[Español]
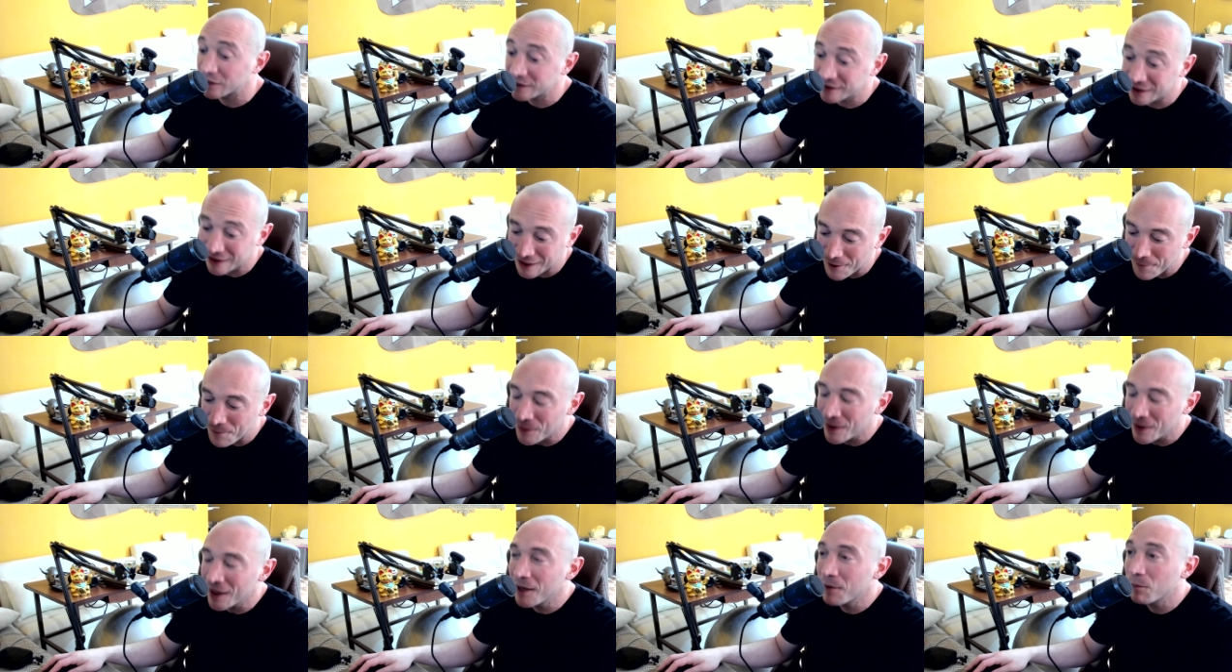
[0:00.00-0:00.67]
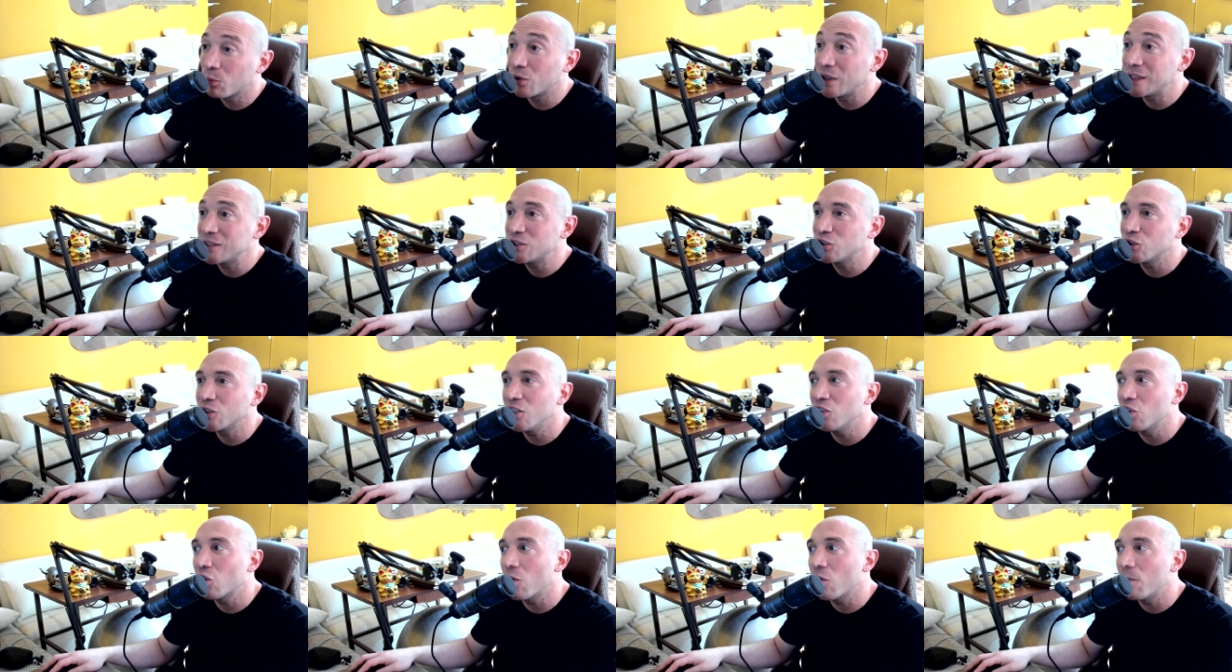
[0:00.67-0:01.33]
Así que por eso
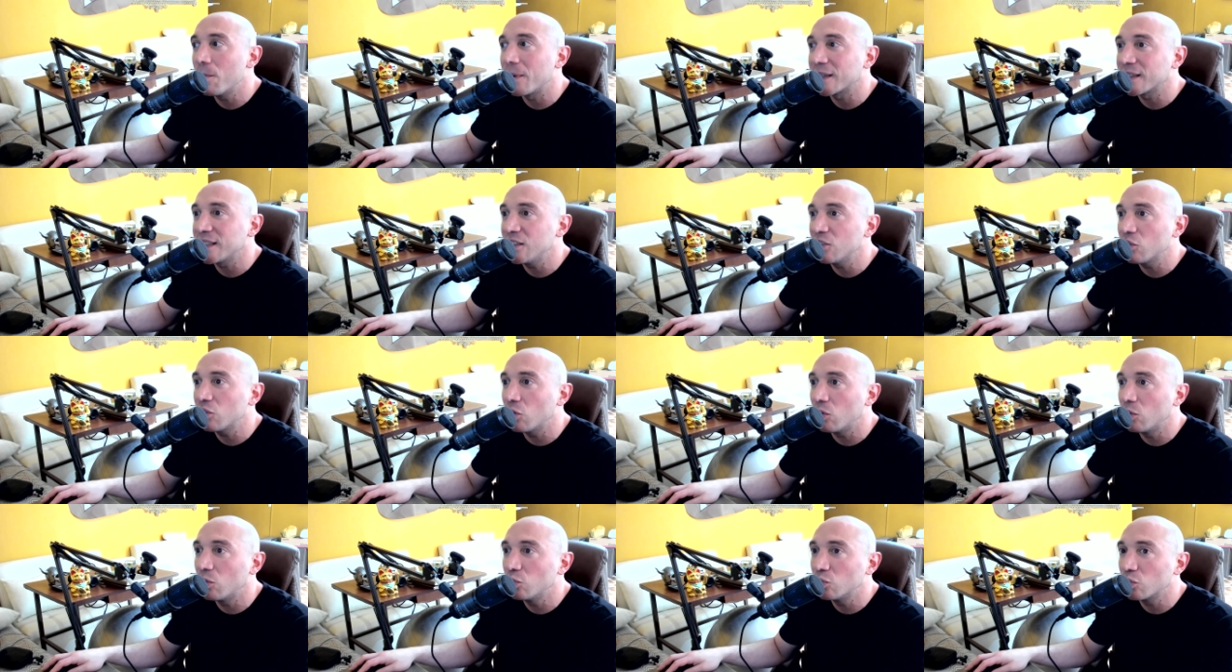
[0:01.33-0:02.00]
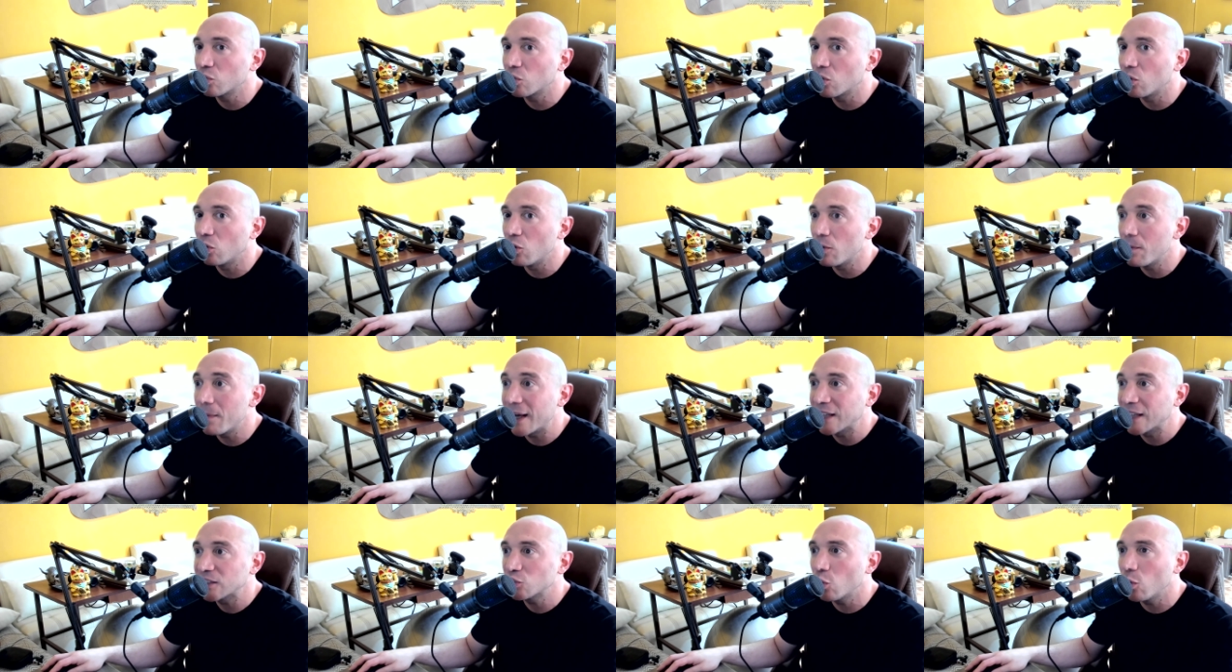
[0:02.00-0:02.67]
quiero compartir con, los
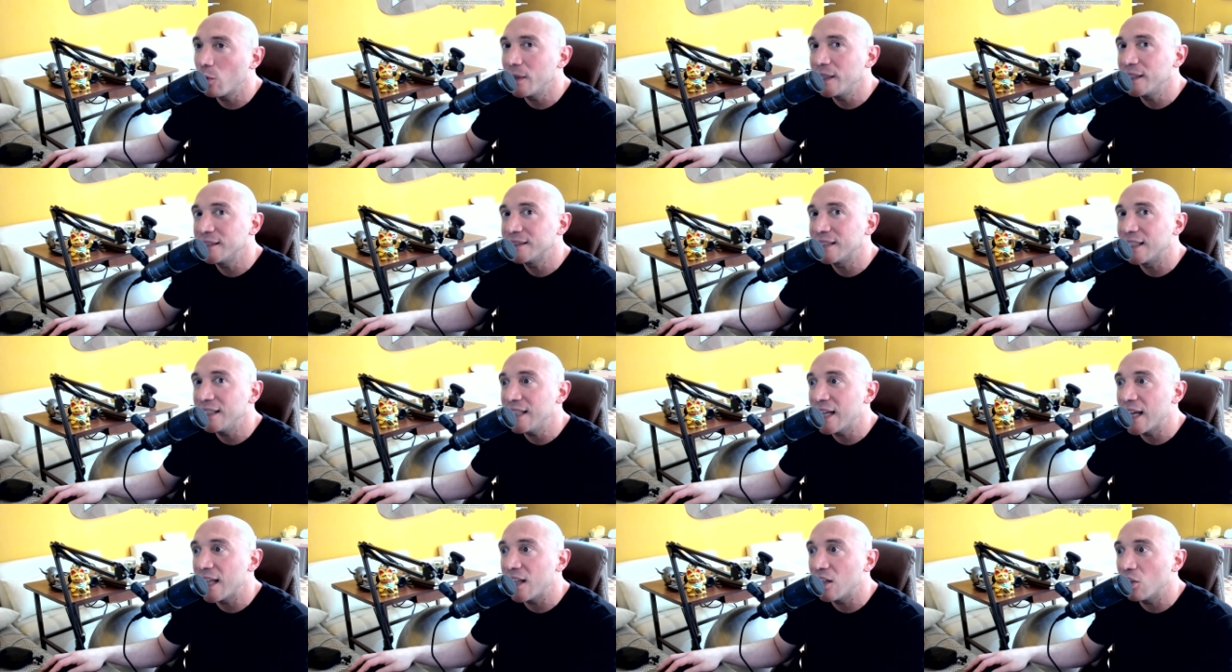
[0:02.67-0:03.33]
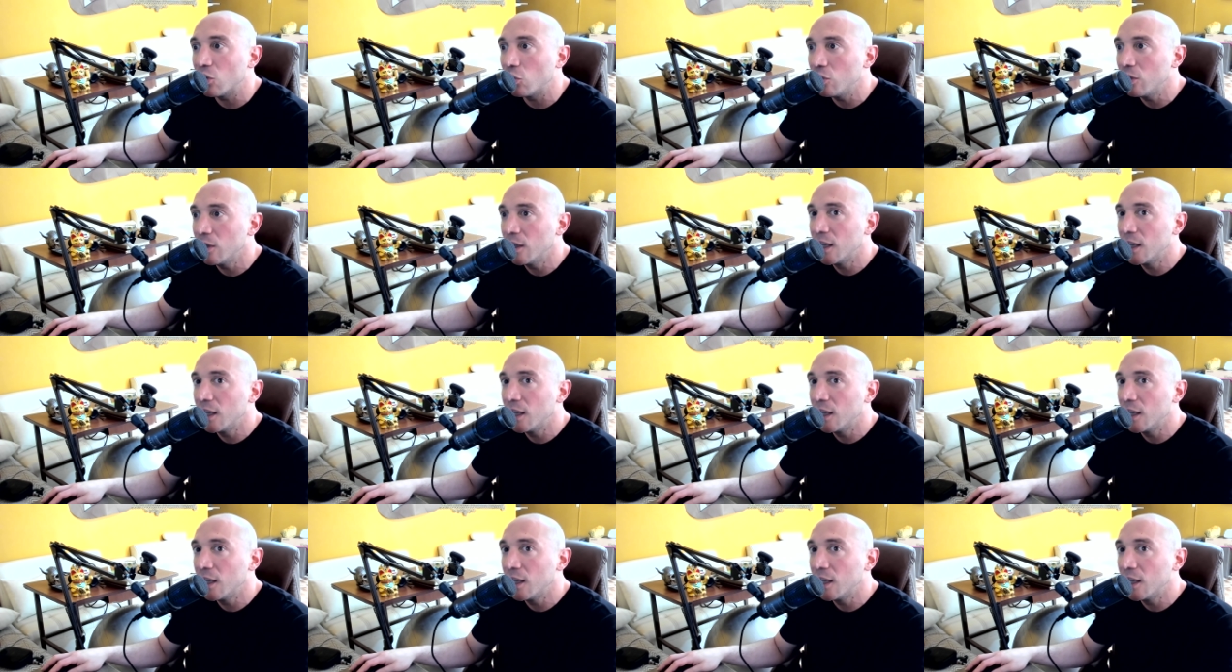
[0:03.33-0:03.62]
más jóvenes el día de hoy